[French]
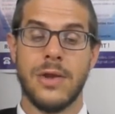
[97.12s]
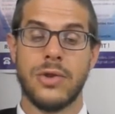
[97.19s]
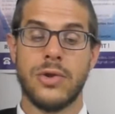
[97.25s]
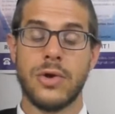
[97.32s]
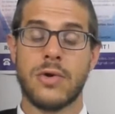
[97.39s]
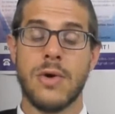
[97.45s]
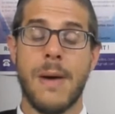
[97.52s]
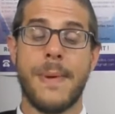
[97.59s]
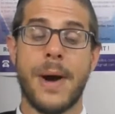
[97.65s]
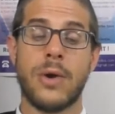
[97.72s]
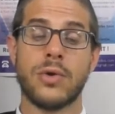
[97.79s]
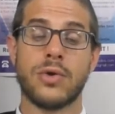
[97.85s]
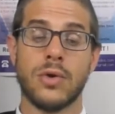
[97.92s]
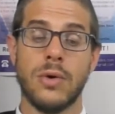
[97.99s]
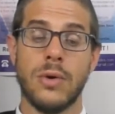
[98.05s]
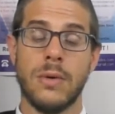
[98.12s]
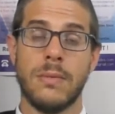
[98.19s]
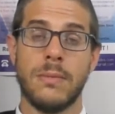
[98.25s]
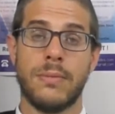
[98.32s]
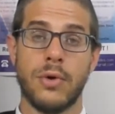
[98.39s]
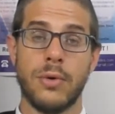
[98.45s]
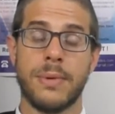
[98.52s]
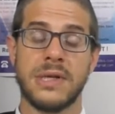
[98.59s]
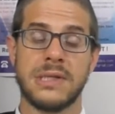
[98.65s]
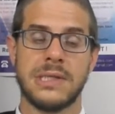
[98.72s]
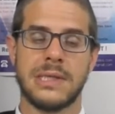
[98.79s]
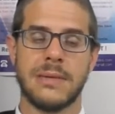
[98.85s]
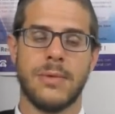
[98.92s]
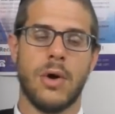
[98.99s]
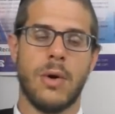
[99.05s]
De quoi parle-t-on plus
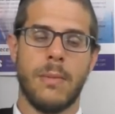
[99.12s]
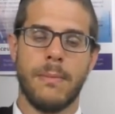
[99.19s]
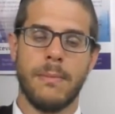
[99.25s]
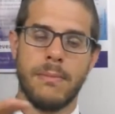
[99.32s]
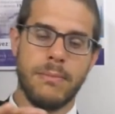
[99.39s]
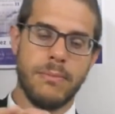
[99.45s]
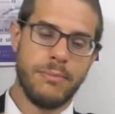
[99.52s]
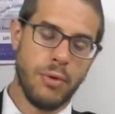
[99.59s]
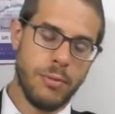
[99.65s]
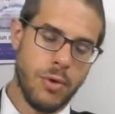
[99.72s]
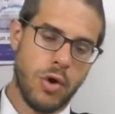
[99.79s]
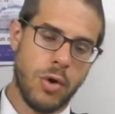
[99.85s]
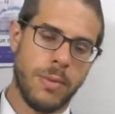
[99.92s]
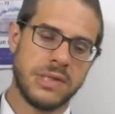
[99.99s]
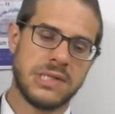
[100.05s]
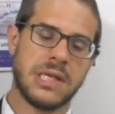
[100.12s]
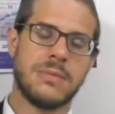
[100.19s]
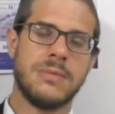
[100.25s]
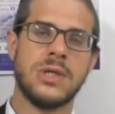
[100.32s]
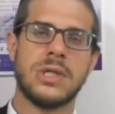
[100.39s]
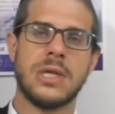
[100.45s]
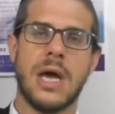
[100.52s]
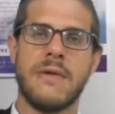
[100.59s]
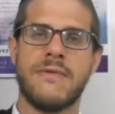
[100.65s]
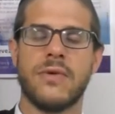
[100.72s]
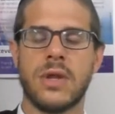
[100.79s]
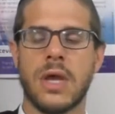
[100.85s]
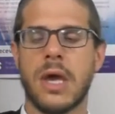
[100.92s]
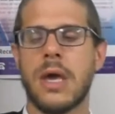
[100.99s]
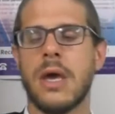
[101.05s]
précisément Pour mieux comprendre cette Mishnah, il
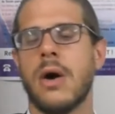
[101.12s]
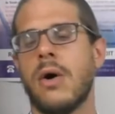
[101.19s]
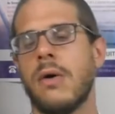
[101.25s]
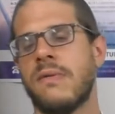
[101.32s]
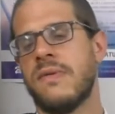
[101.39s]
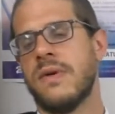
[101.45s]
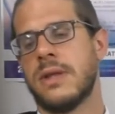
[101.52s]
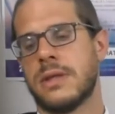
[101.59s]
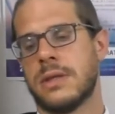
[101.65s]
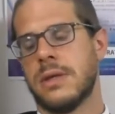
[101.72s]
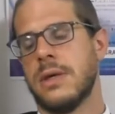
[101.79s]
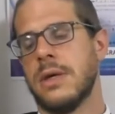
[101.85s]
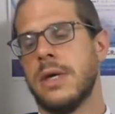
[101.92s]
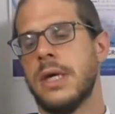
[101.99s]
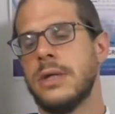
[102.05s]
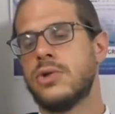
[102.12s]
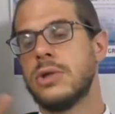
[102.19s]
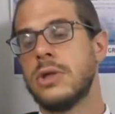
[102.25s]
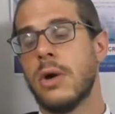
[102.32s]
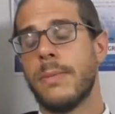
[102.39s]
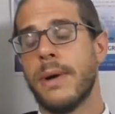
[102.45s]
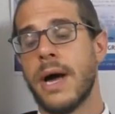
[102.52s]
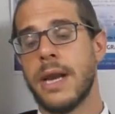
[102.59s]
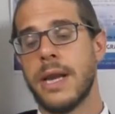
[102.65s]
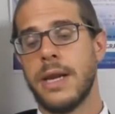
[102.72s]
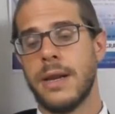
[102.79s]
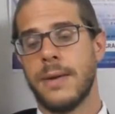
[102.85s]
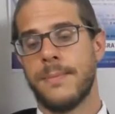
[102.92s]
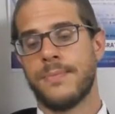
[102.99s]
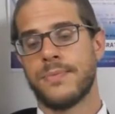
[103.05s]
faudrait en fait étudier en
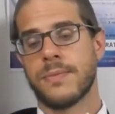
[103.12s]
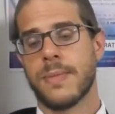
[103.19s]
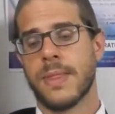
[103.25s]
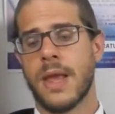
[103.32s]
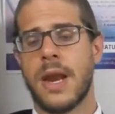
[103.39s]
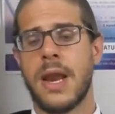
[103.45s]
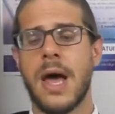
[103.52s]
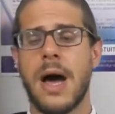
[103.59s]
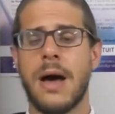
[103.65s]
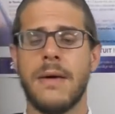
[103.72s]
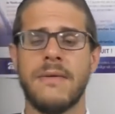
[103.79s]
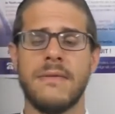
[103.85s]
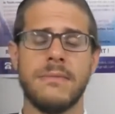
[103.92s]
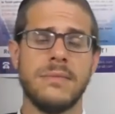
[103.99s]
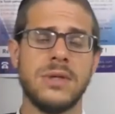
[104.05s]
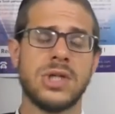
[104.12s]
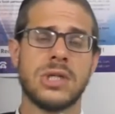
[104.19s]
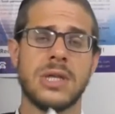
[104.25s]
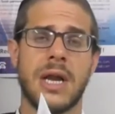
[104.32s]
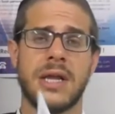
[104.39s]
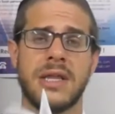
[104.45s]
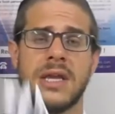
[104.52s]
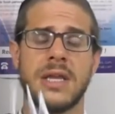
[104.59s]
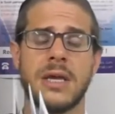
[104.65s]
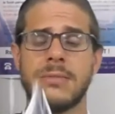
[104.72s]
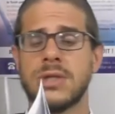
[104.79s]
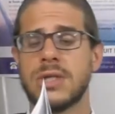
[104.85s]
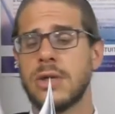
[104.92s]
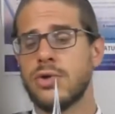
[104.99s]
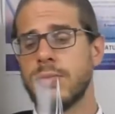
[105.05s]
parallèle la Mishnah, la dernière
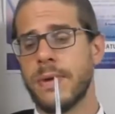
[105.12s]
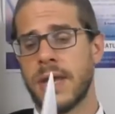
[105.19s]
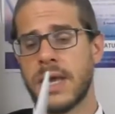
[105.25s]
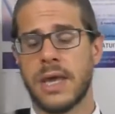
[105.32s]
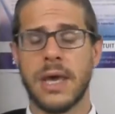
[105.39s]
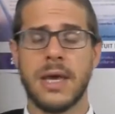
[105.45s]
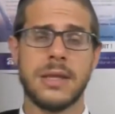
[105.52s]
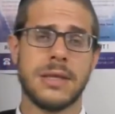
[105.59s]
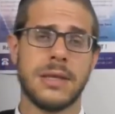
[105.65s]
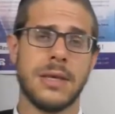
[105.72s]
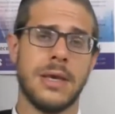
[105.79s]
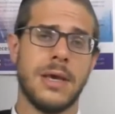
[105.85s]
Mishnah du Père Crète,